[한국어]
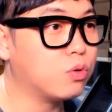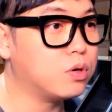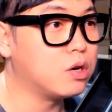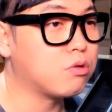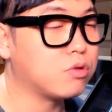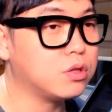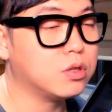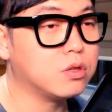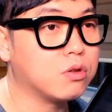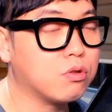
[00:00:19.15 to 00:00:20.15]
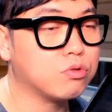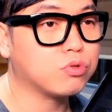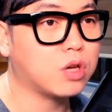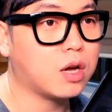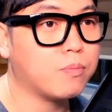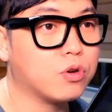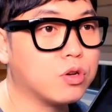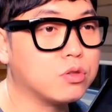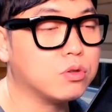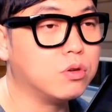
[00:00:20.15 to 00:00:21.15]
불릴 수 있는 선수 중에 한
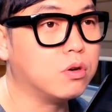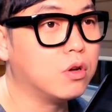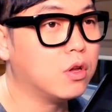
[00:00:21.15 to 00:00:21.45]
명이죠.